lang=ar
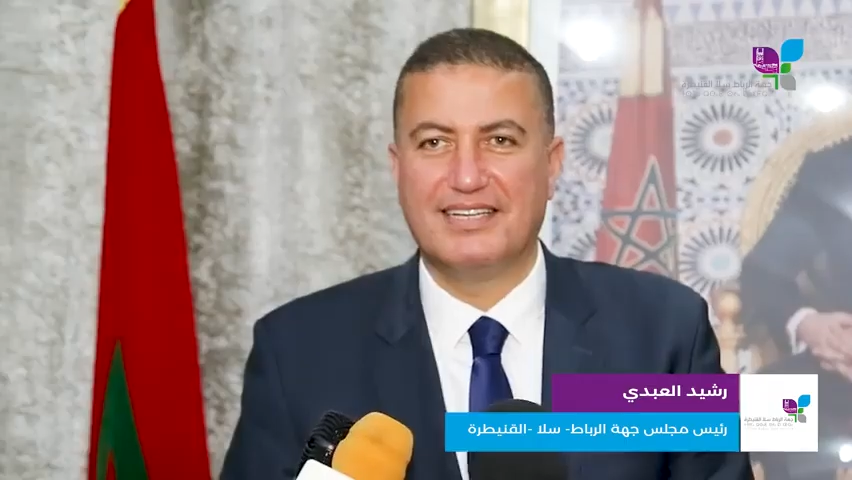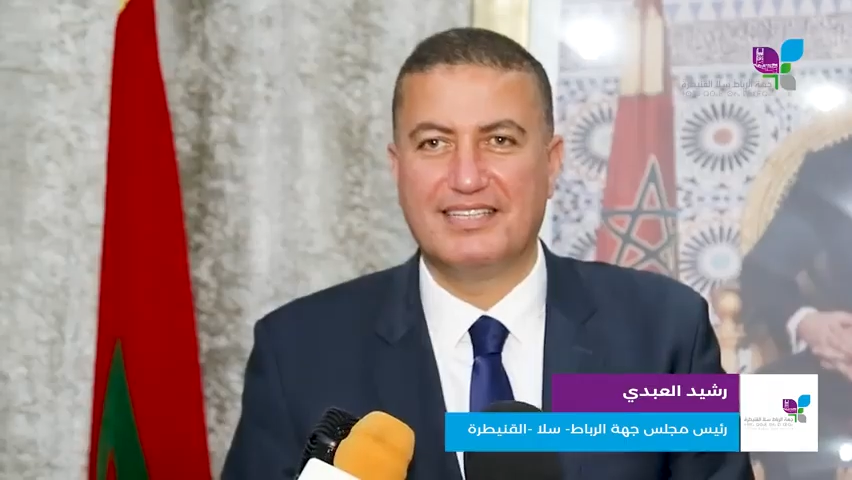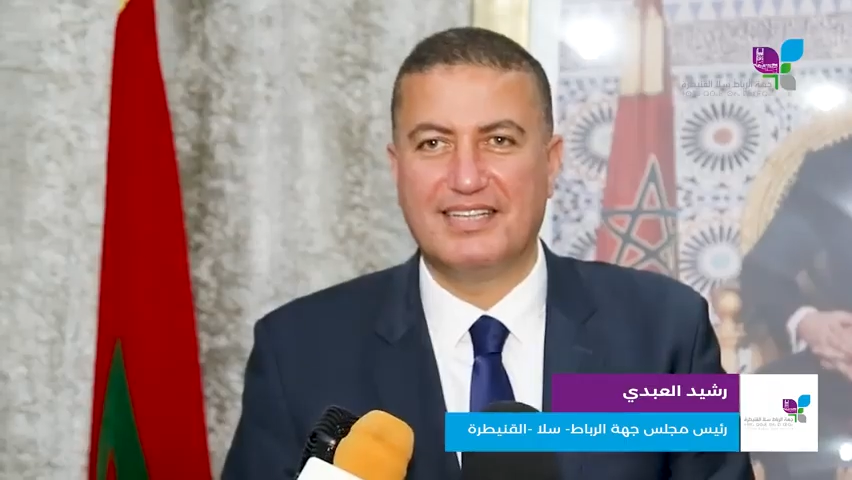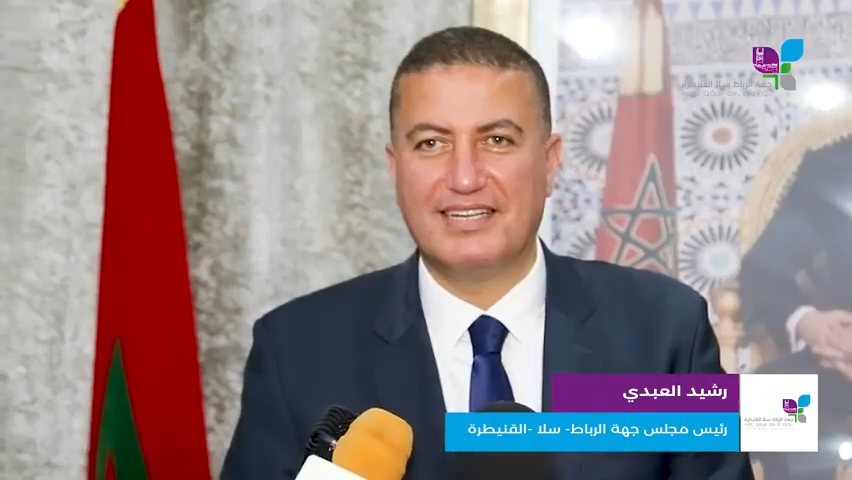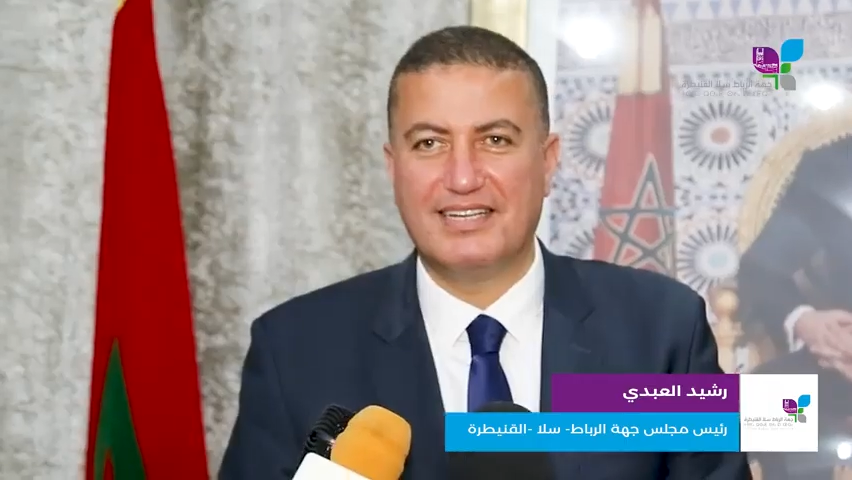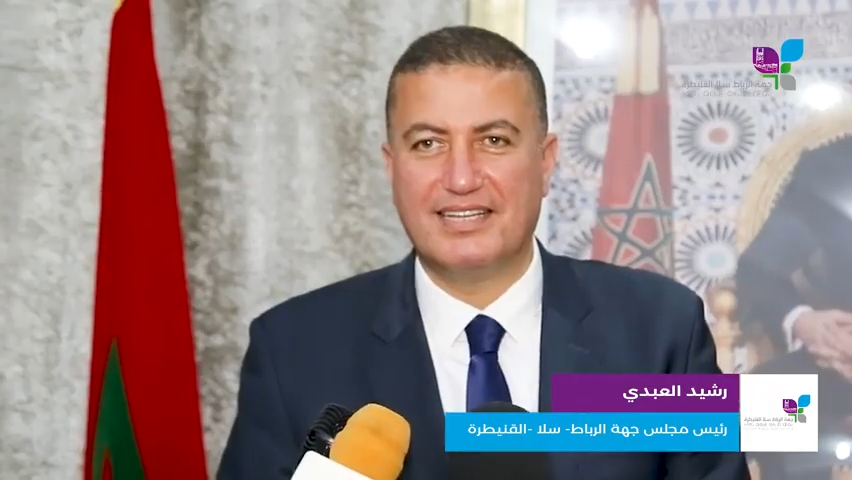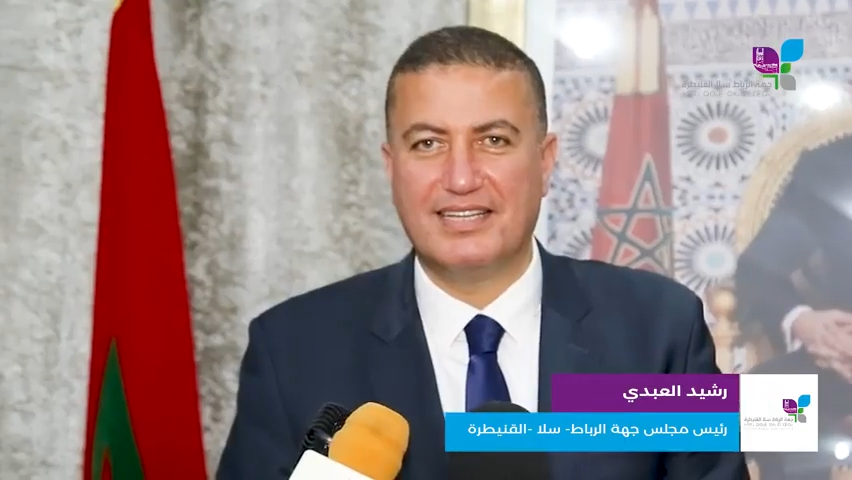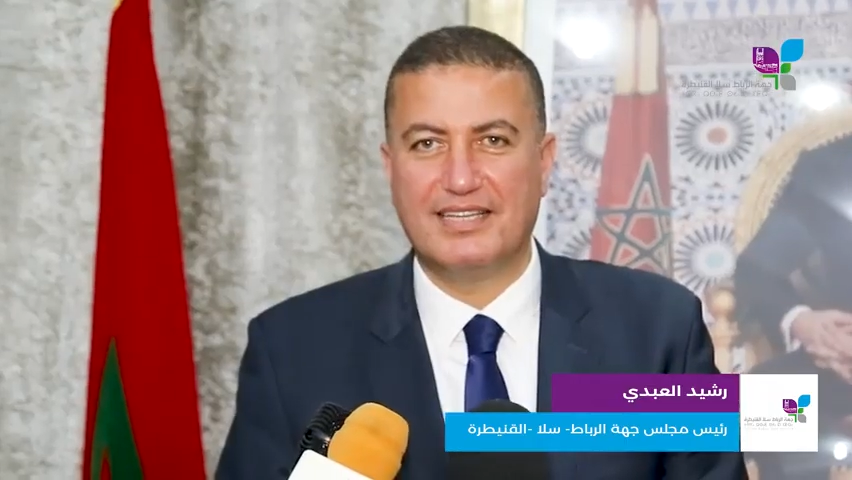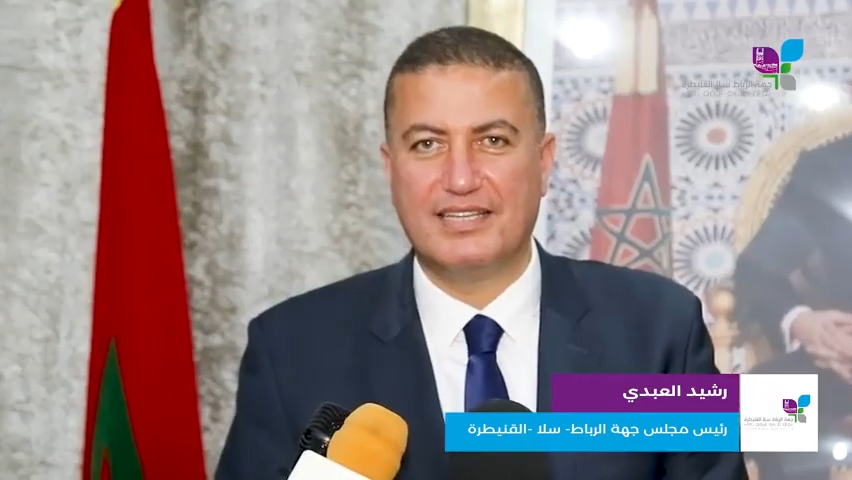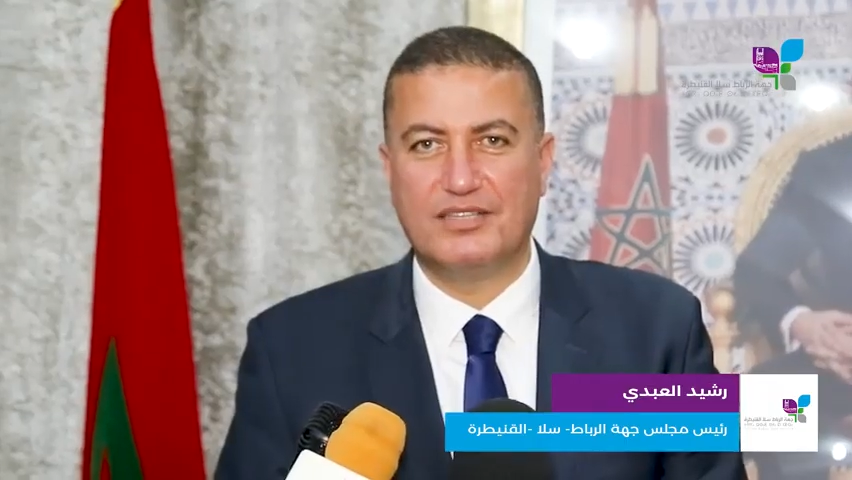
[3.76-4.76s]
اذا
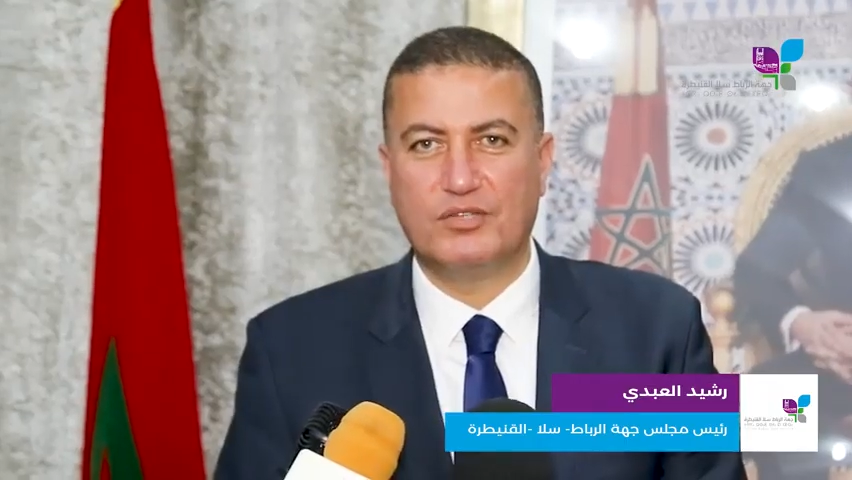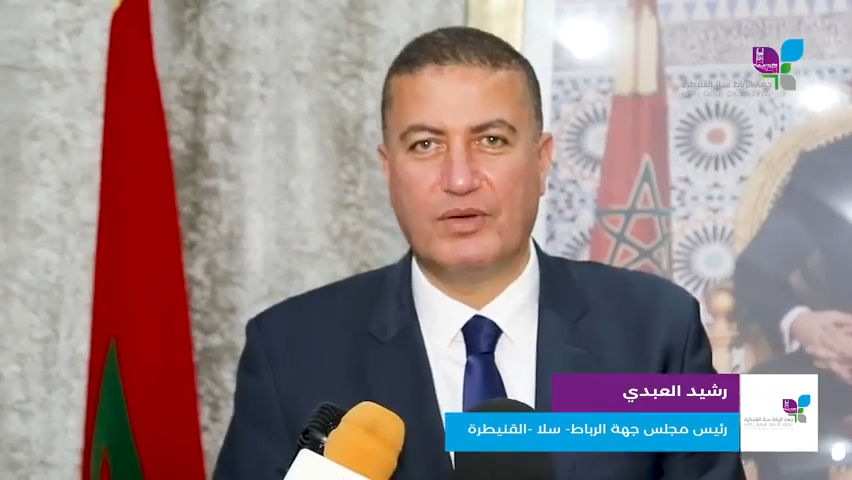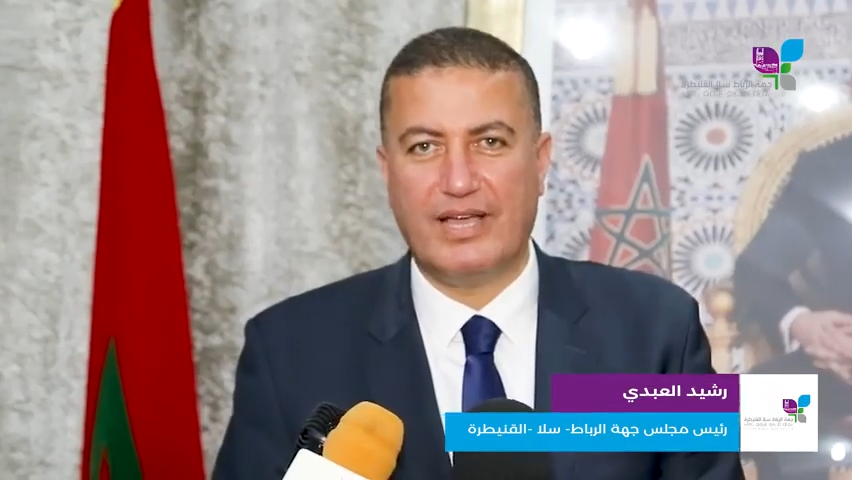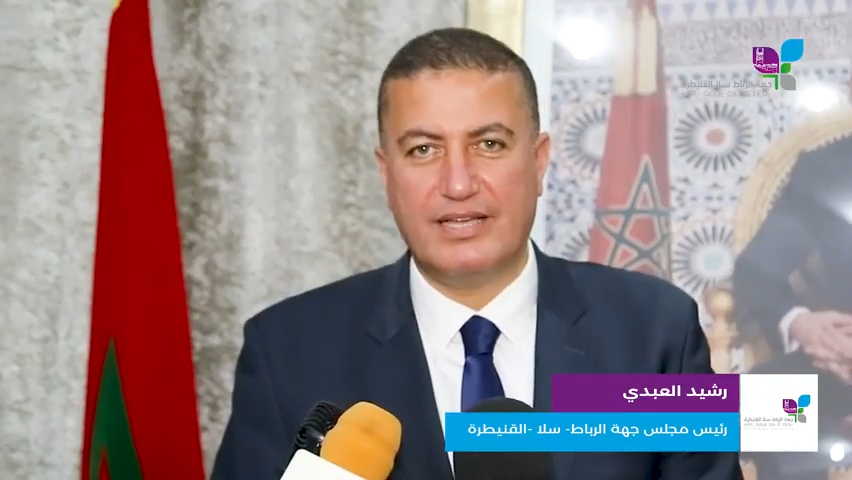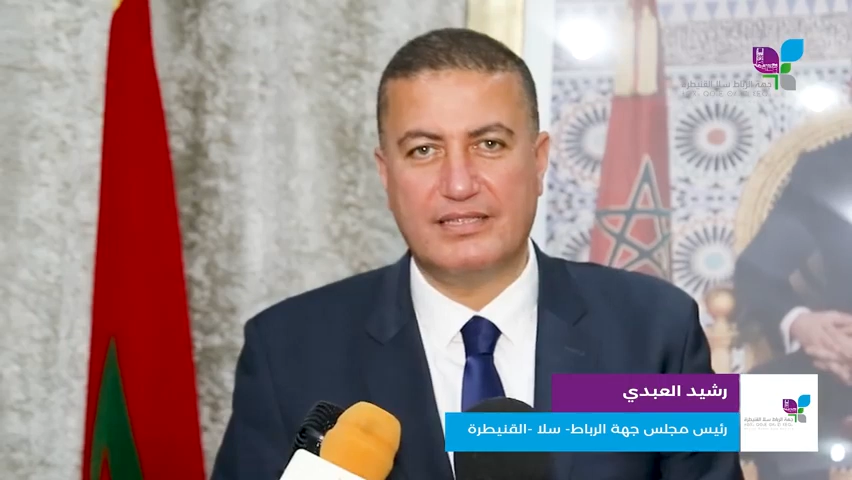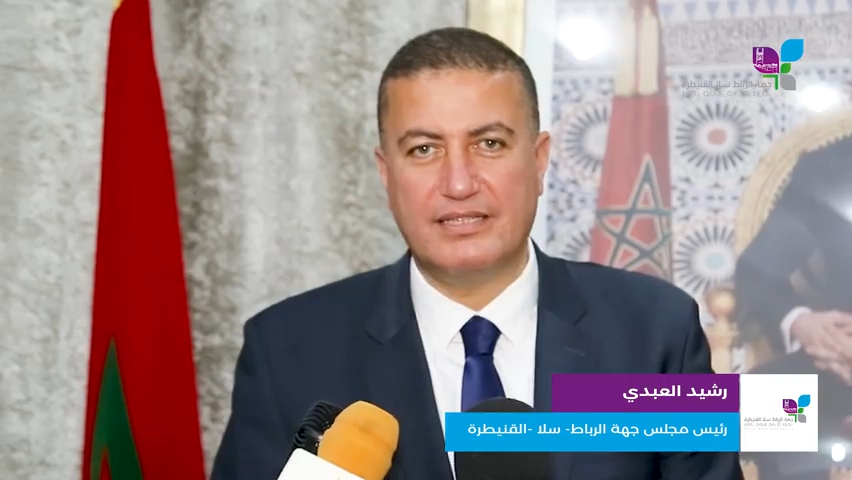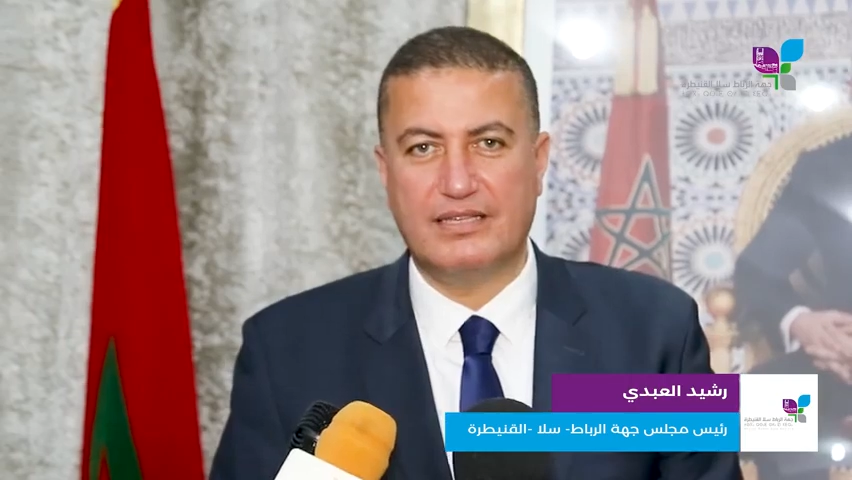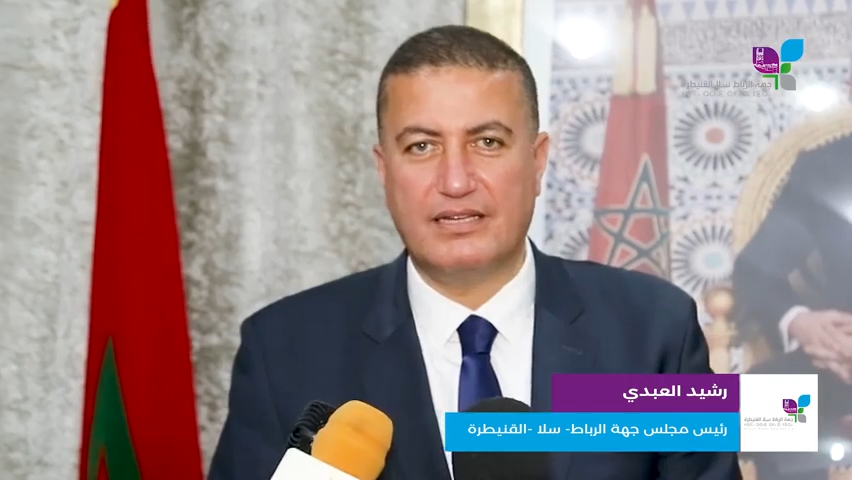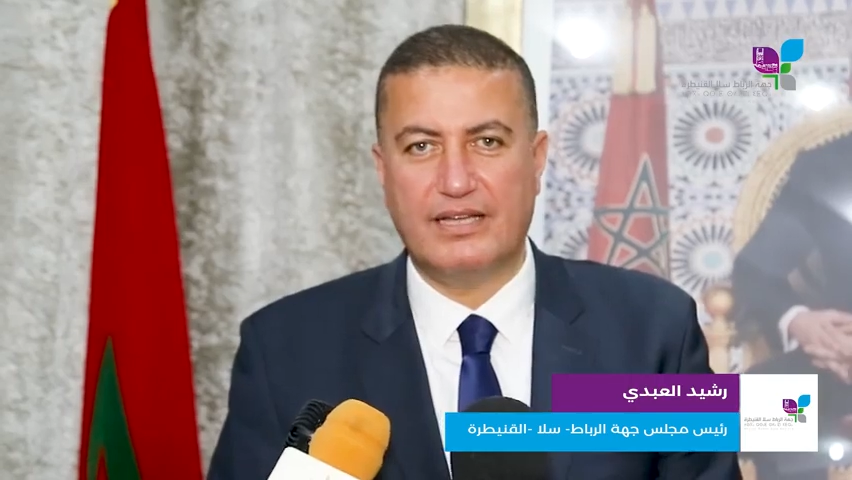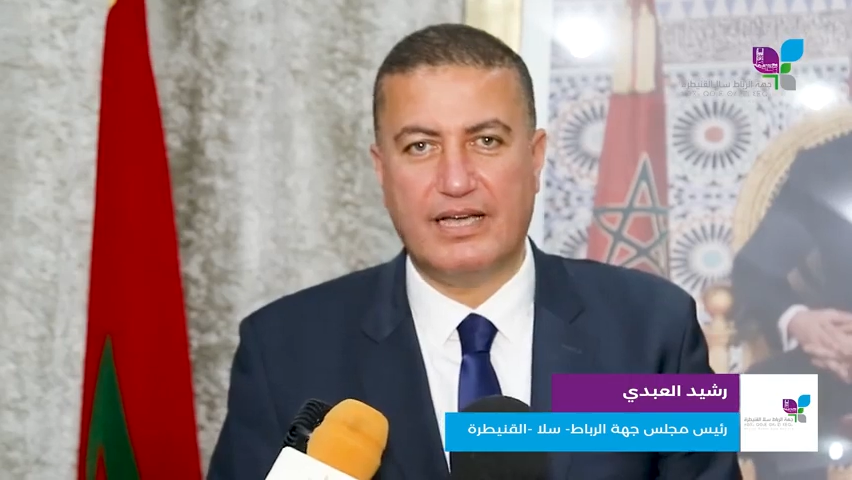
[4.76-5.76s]
آه، دورة عادية اللي